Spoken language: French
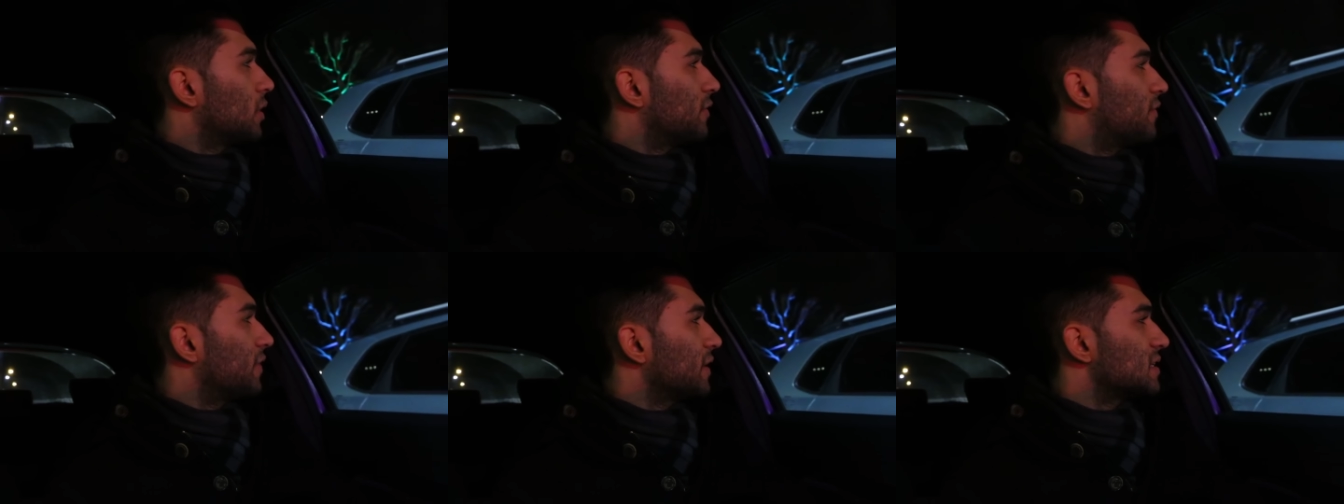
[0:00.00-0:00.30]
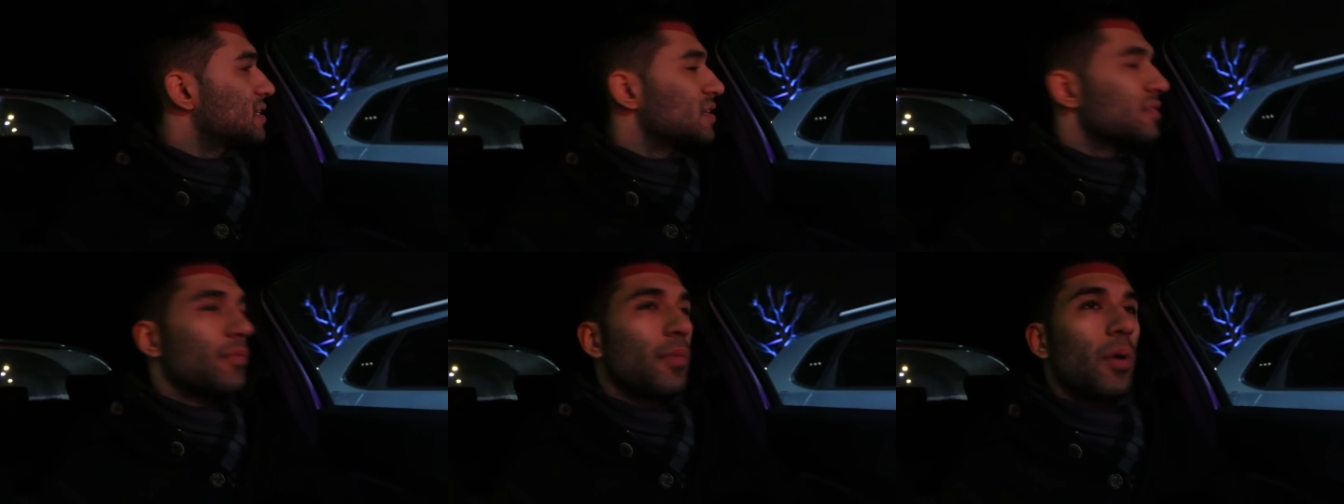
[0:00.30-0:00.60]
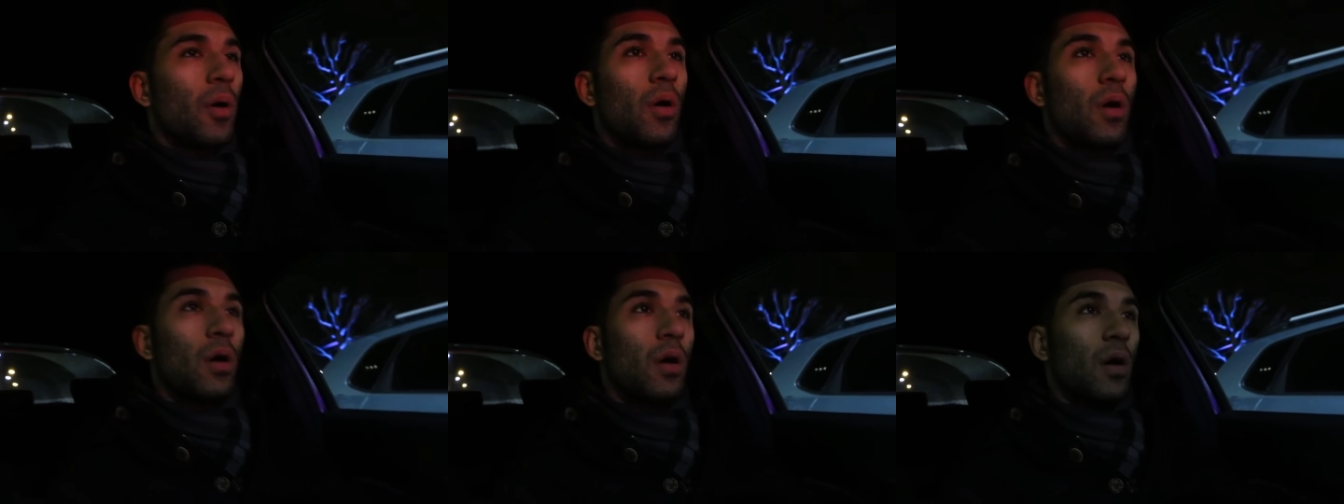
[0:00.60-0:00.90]

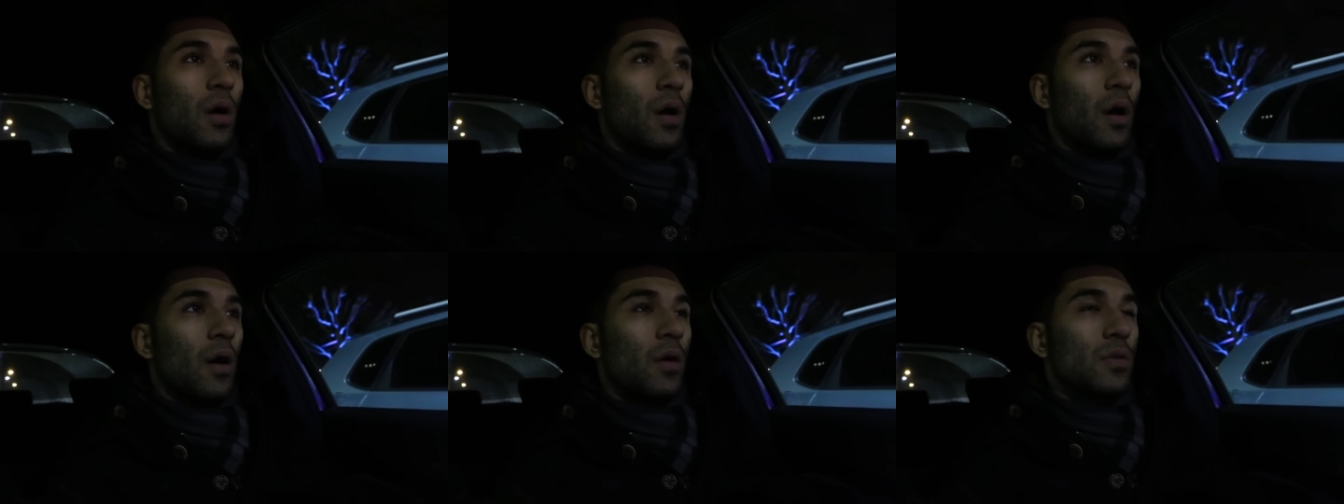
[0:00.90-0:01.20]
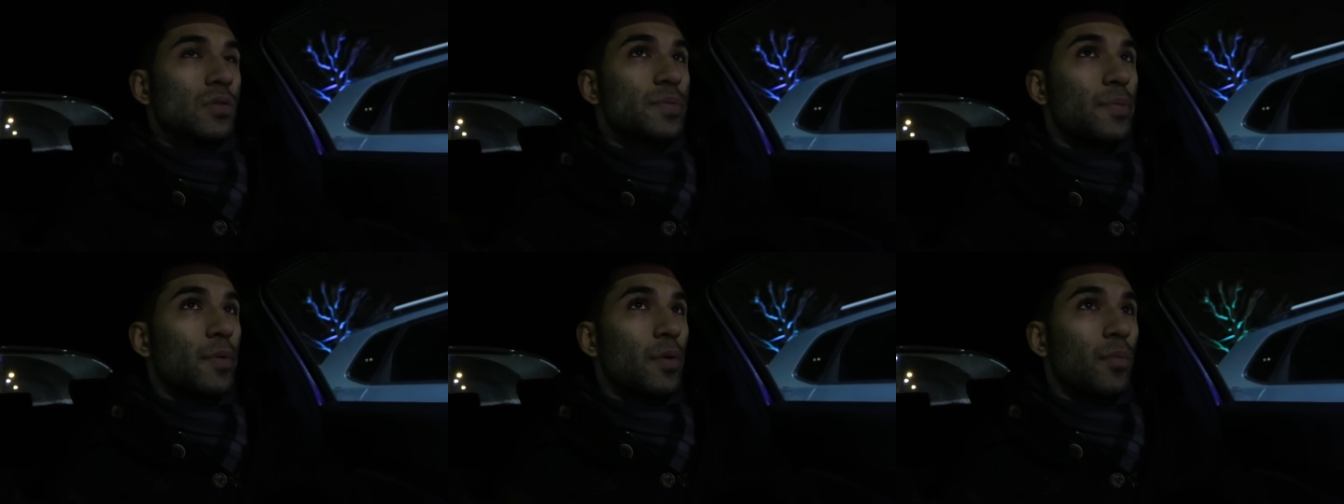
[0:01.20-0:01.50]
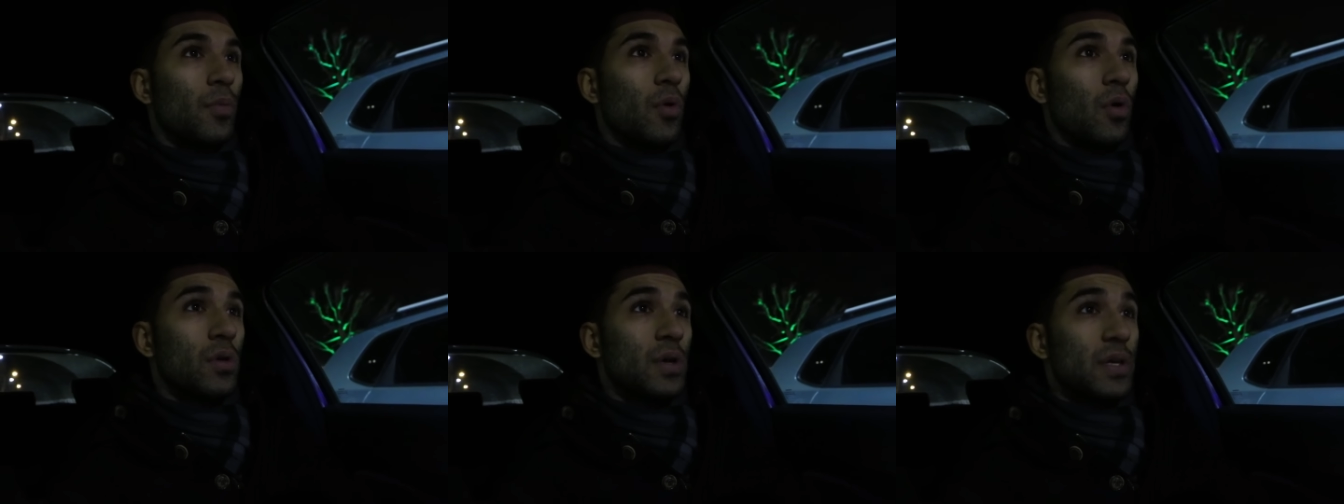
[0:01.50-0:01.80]
effectivement, euh, en ce
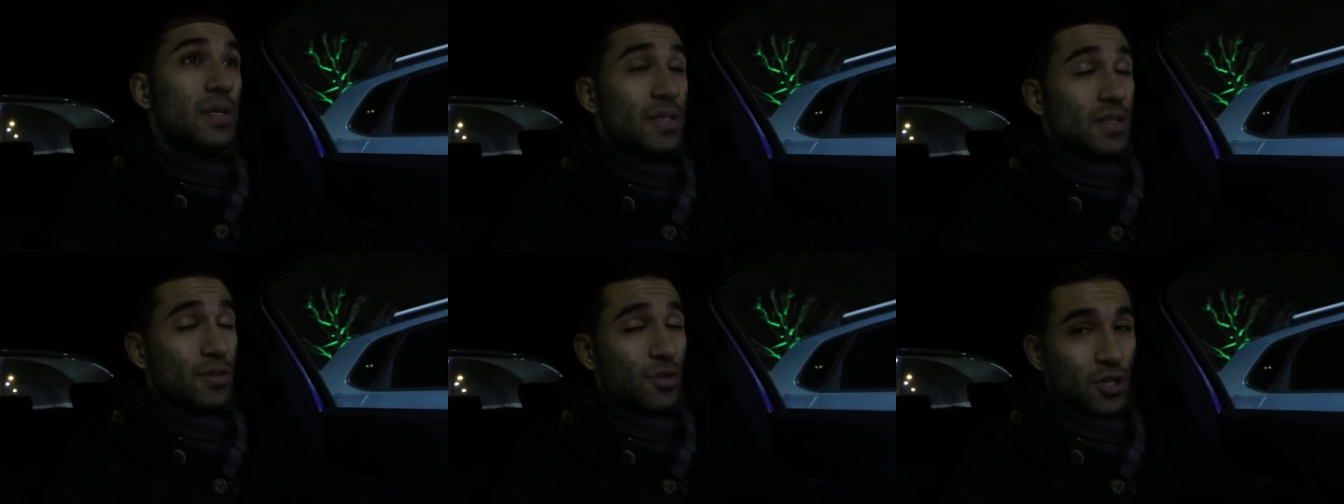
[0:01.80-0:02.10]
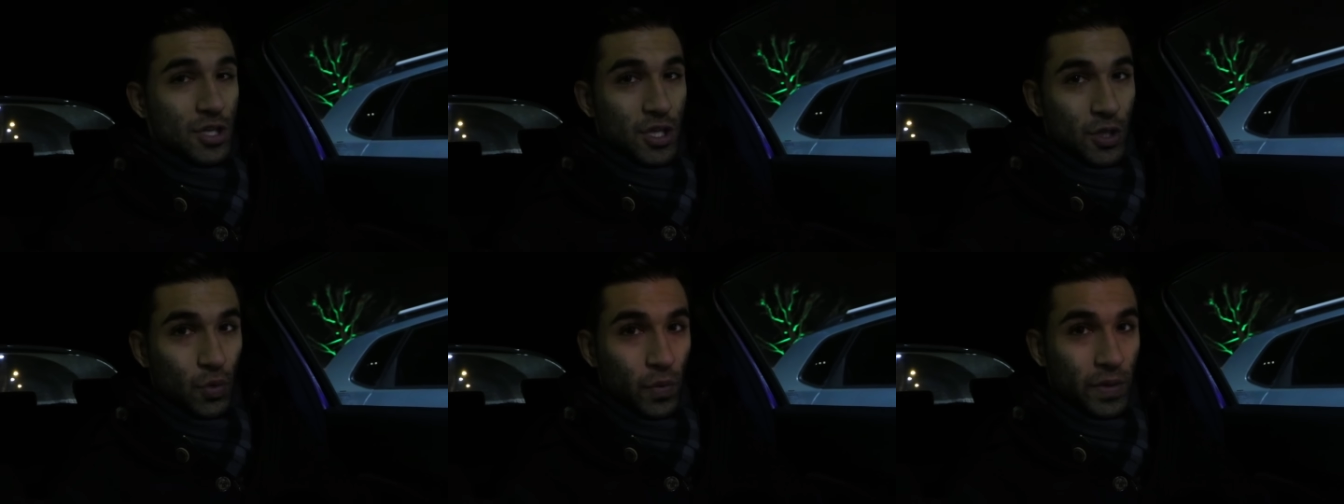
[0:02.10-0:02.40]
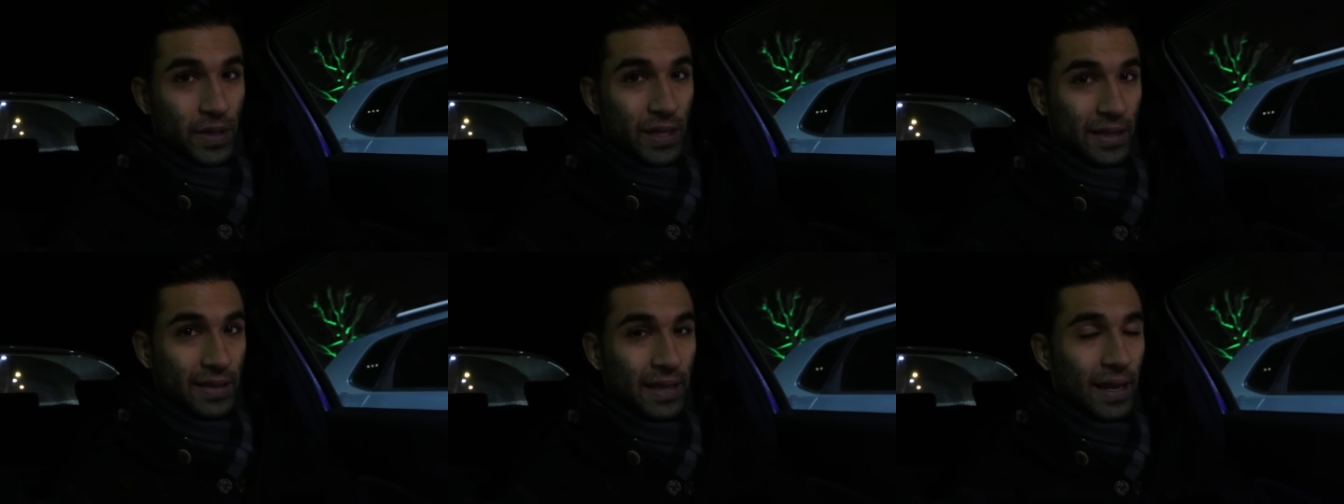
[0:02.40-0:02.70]
moment, et c'est ce que j'ai
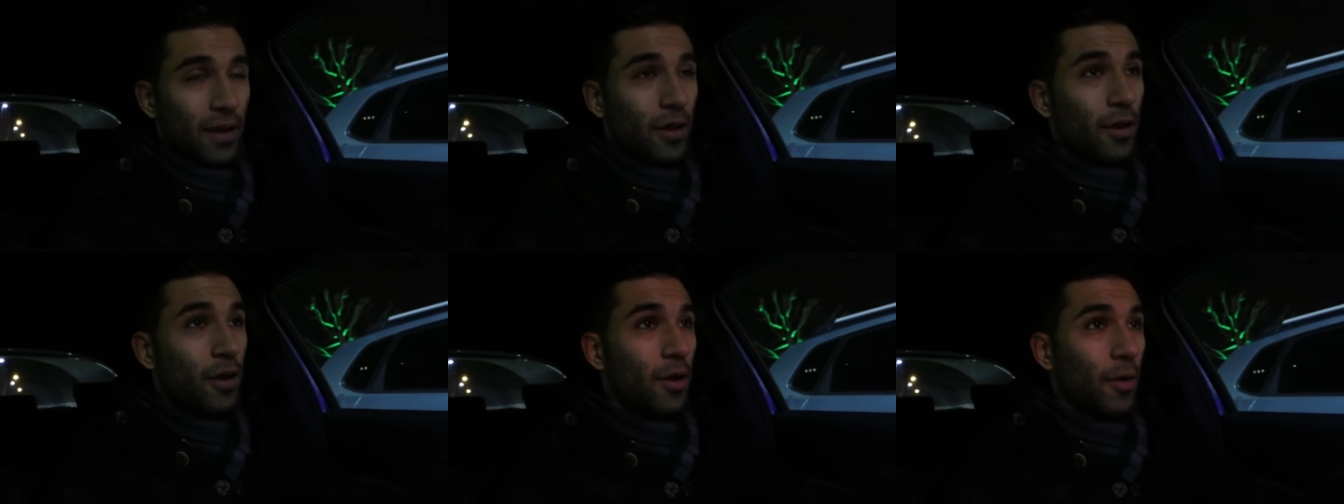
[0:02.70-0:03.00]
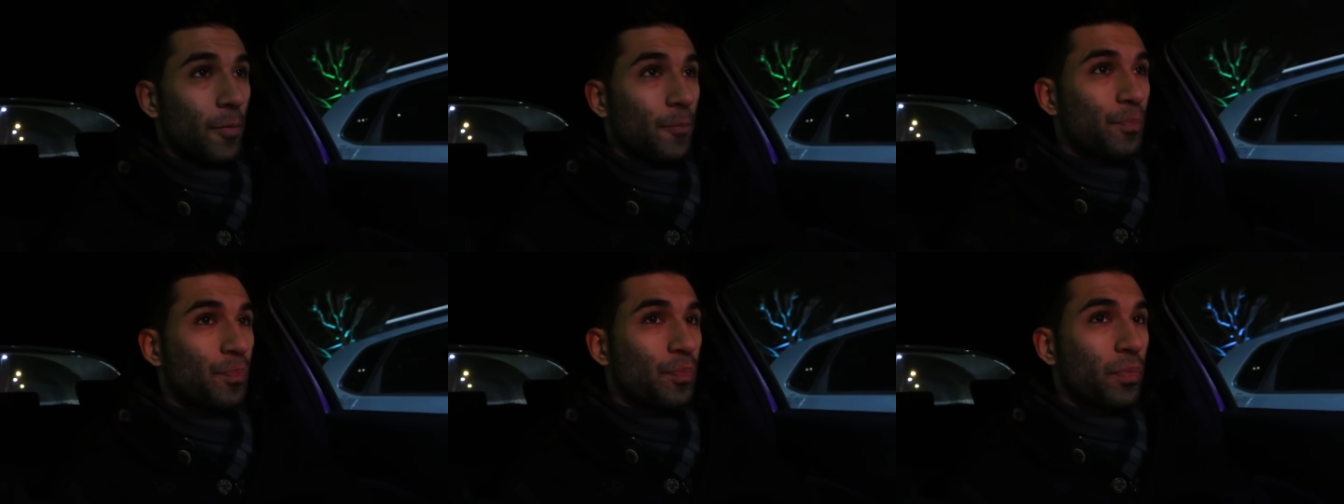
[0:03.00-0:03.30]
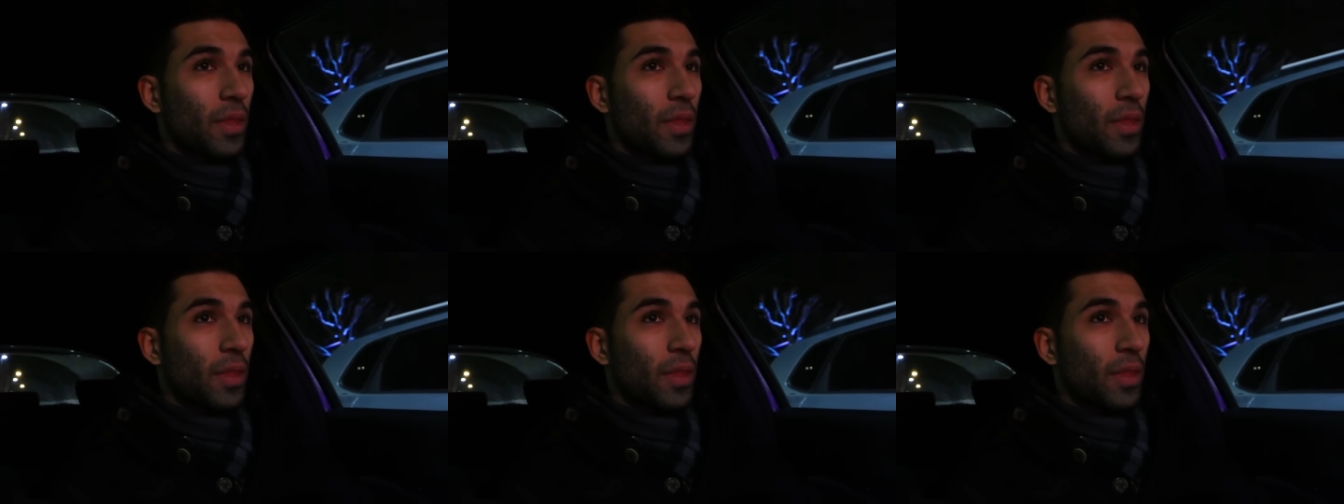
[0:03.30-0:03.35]
tweeté tout à l'heure,